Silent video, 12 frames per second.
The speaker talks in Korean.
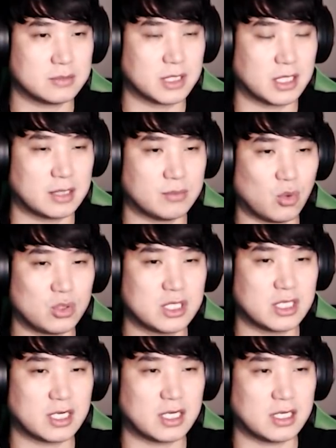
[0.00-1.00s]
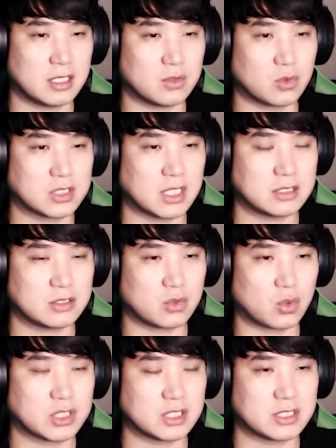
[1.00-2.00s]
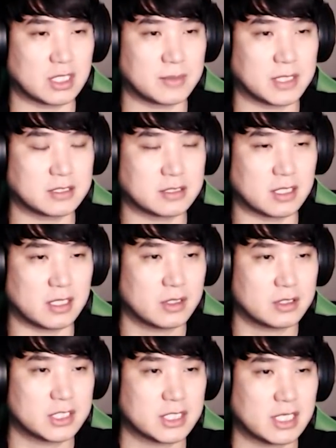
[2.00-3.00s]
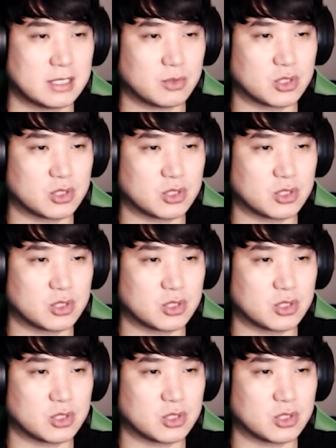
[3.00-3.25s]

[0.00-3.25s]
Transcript: 내가 몬티랑 록사는 록시는 잡았는데 치카를 못